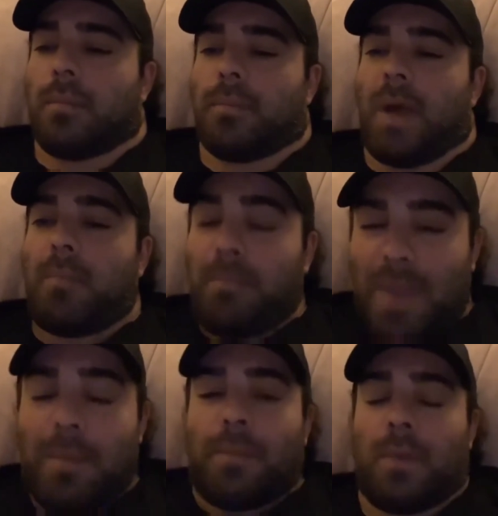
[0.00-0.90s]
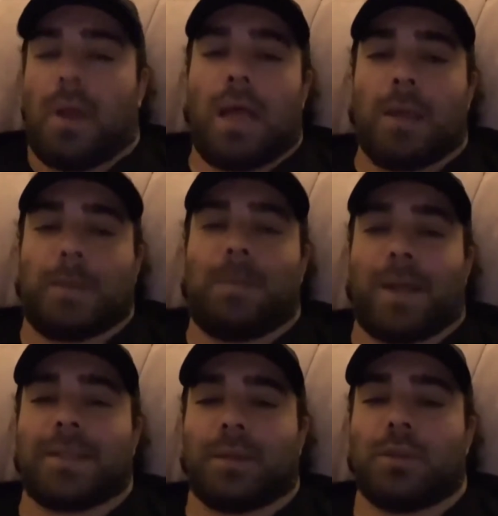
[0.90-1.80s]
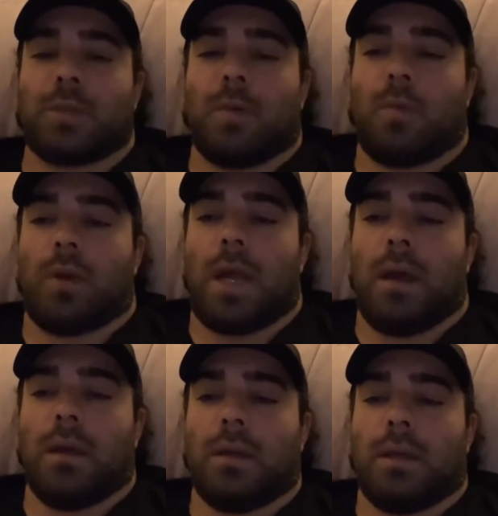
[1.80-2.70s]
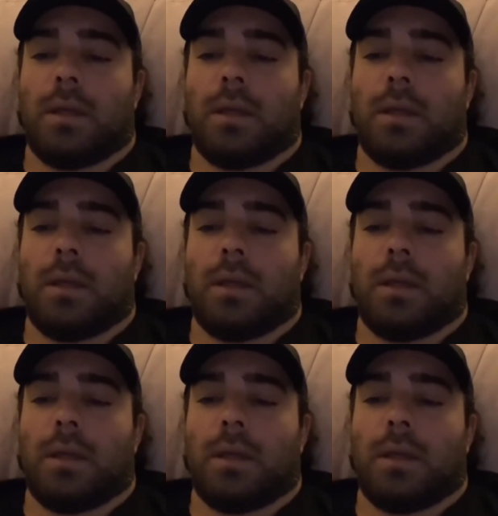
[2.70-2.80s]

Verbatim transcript: Bah, même à partir de ce moment-là,